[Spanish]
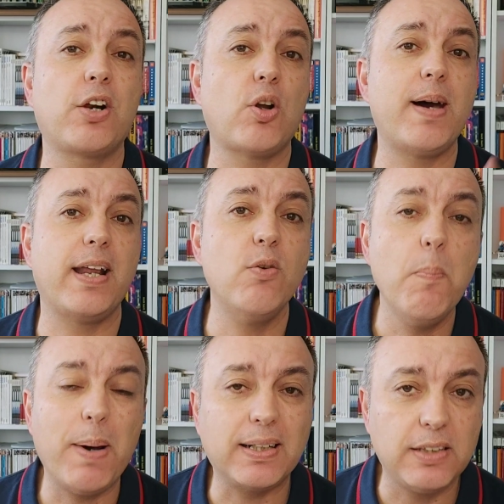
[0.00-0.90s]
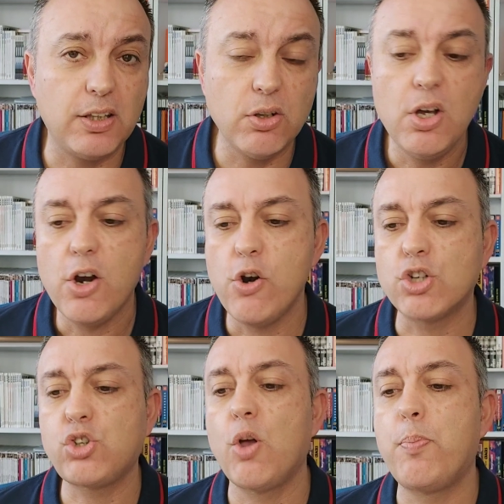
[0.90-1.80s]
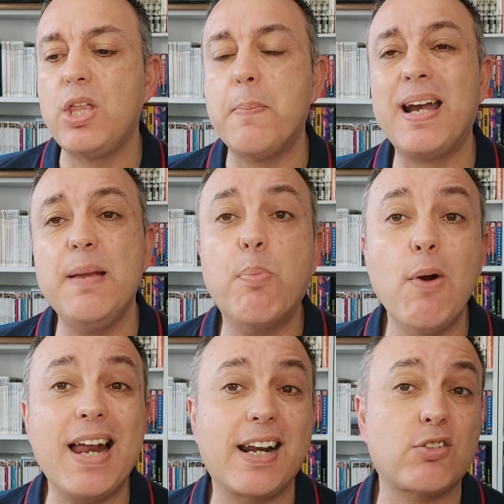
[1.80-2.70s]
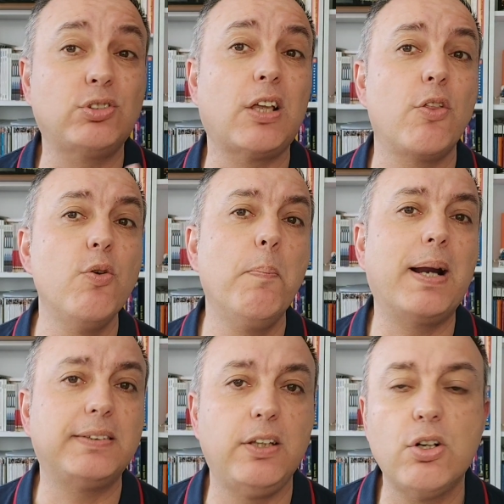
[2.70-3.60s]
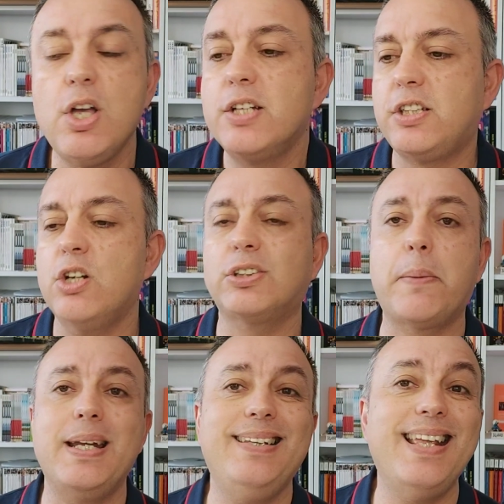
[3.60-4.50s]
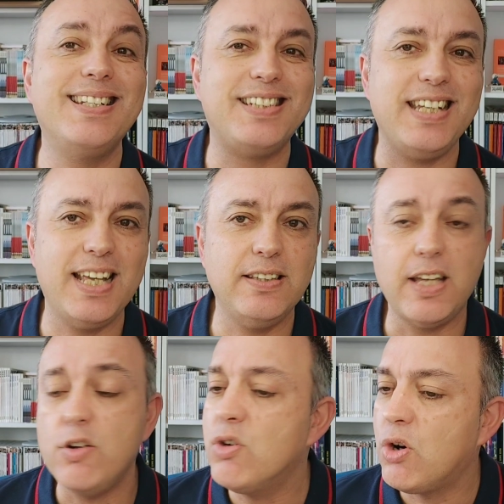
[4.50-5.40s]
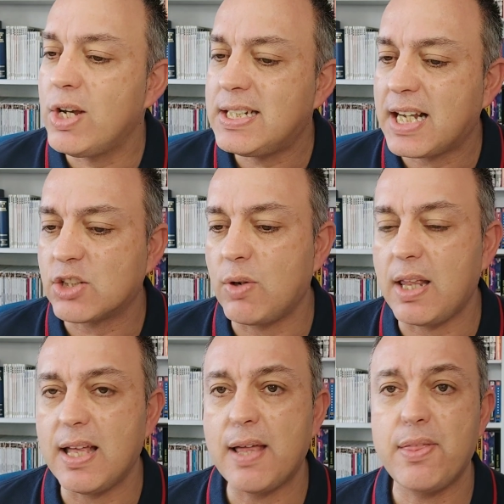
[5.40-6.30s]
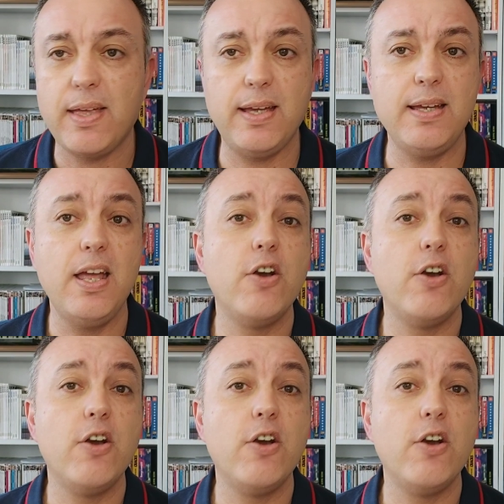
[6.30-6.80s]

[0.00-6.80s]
robar en un partido, no solo puede manipular el resultado de un partido, sino también el del siguiente. No es casualidad, ¿eh?